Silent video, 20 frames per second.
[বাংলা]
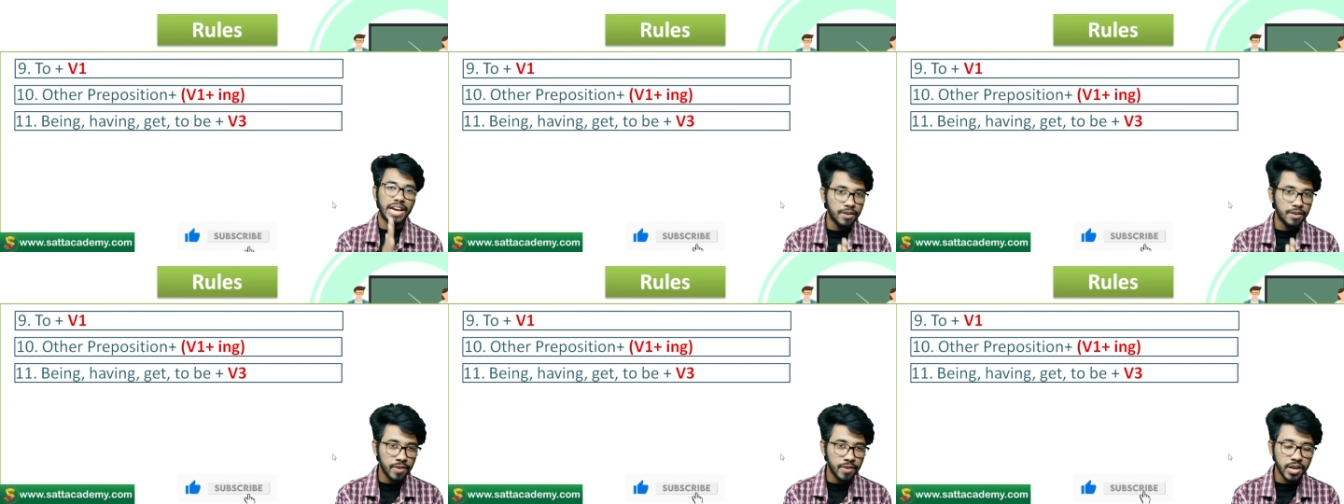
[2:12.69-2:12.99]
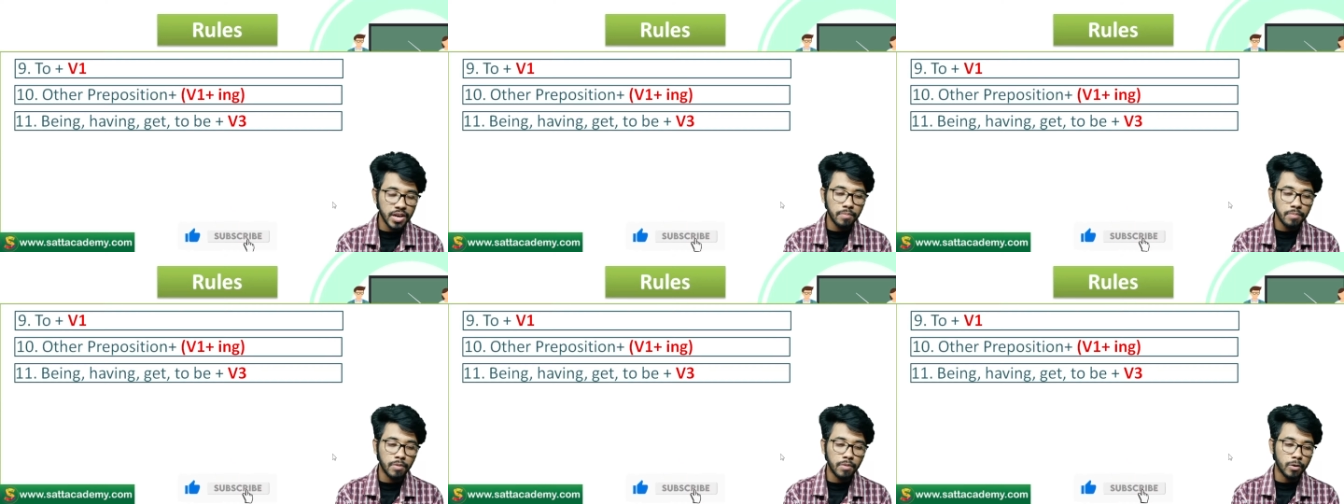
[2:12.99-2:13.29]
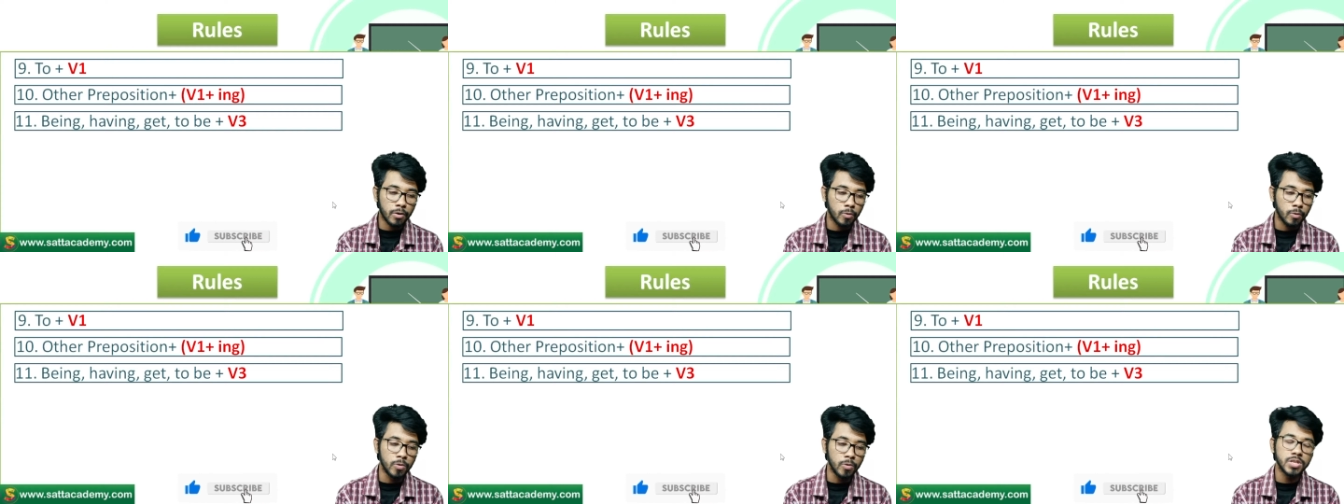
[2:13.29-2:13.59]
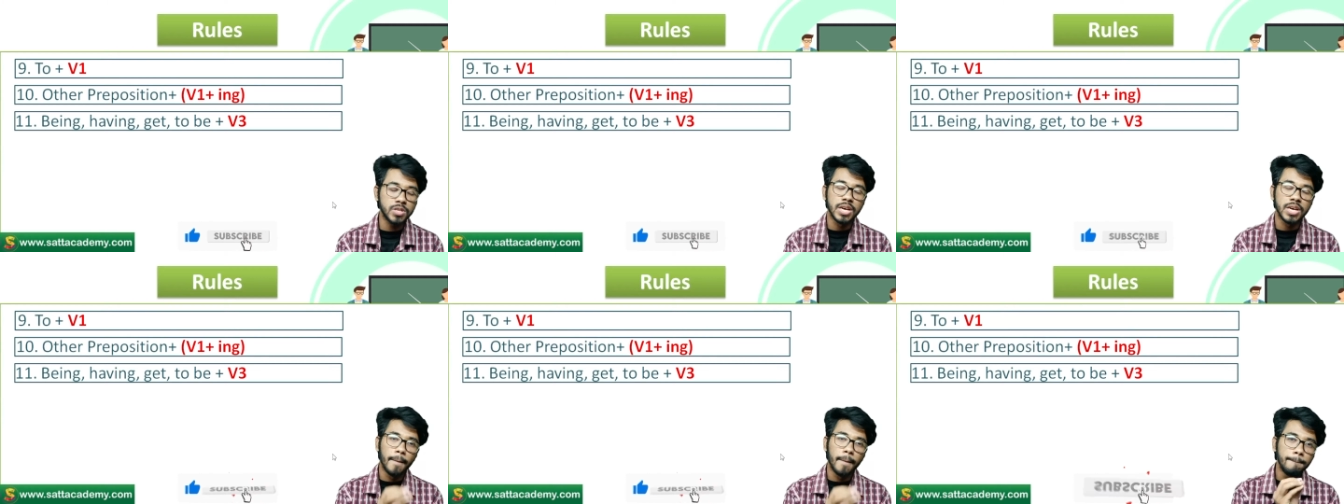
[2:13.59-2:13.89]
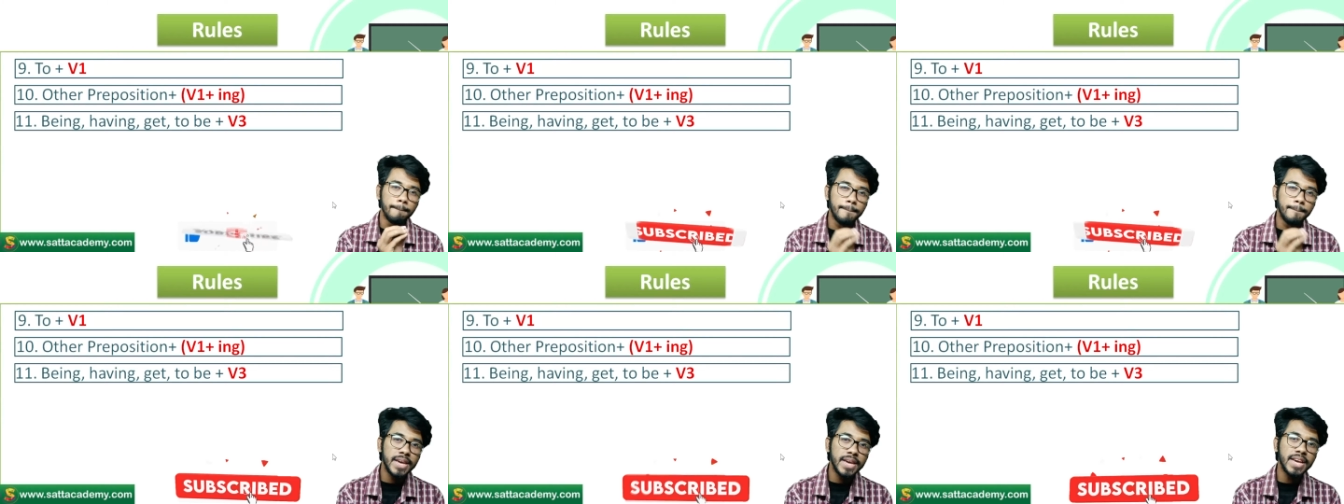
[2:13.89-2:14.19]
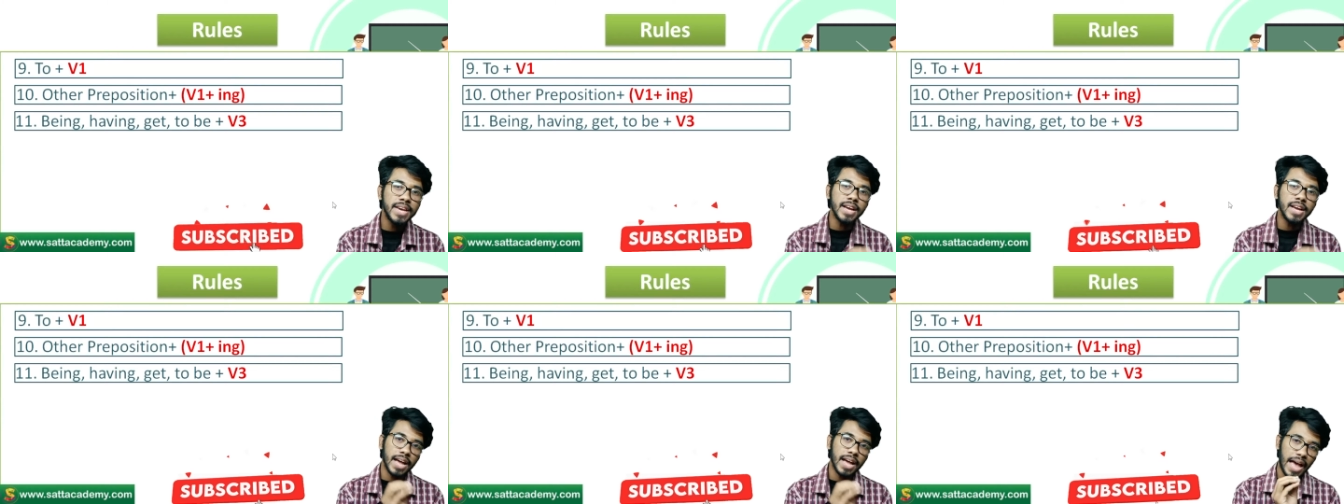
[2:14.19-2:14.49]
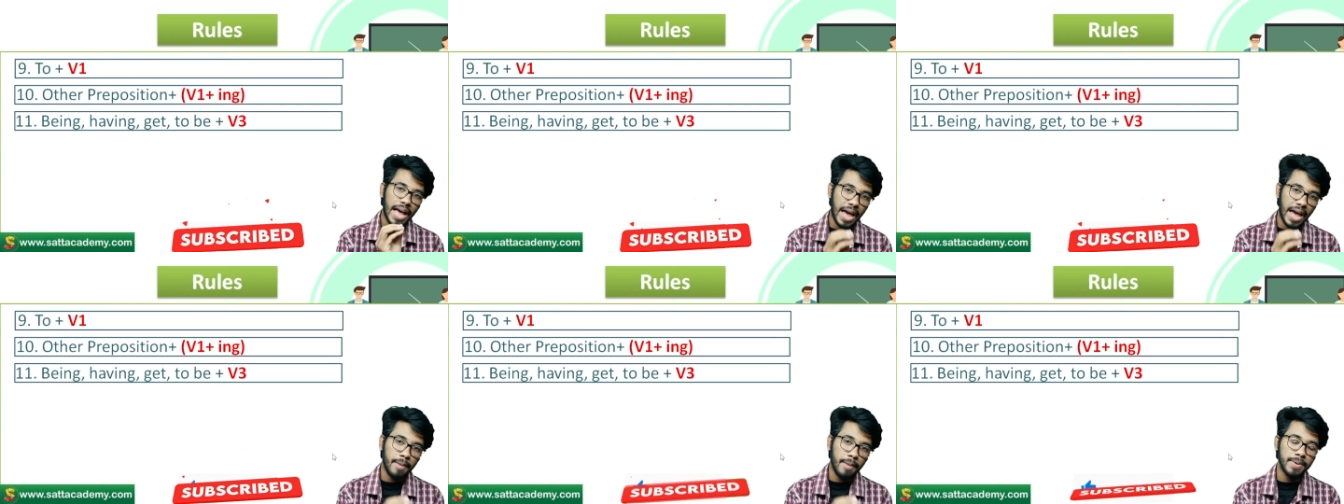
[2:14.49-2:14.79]
এলেভেন নম্বর রুলস বিং
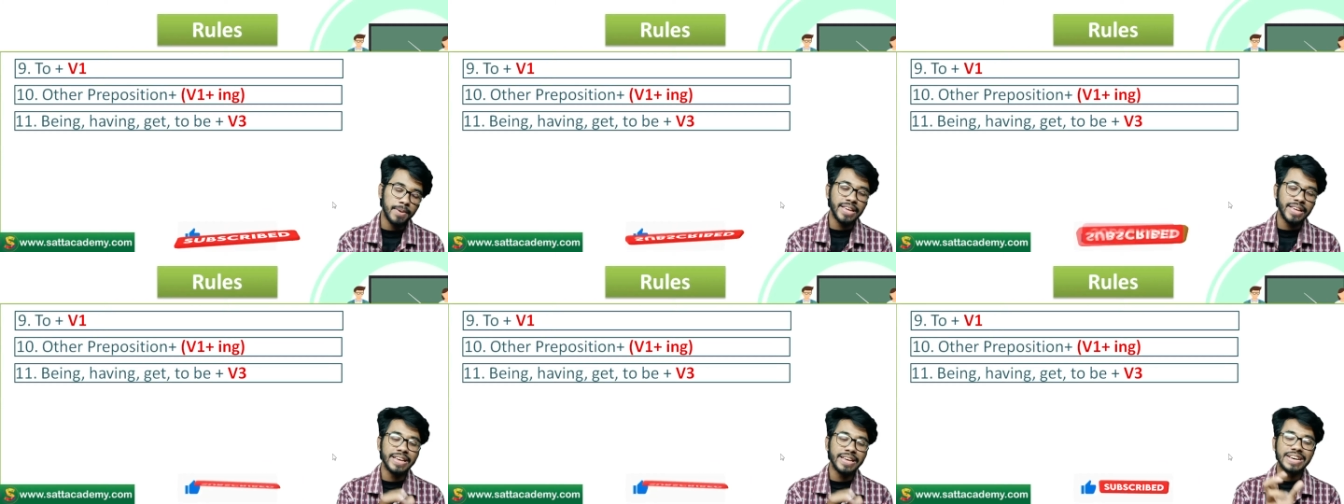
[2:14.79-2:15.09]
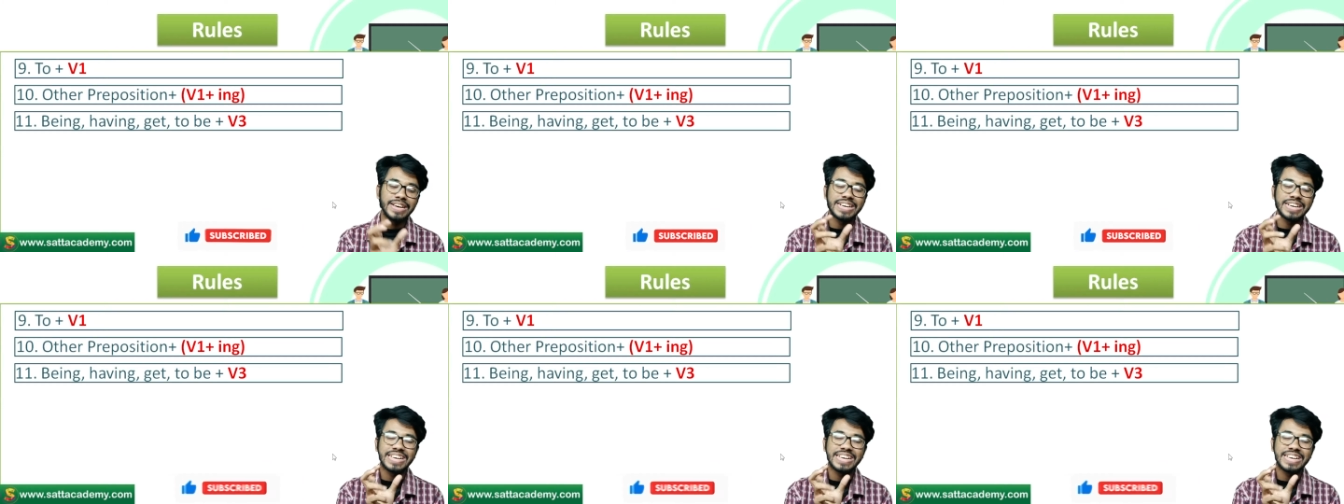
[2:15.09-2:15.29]
হ্যাভিং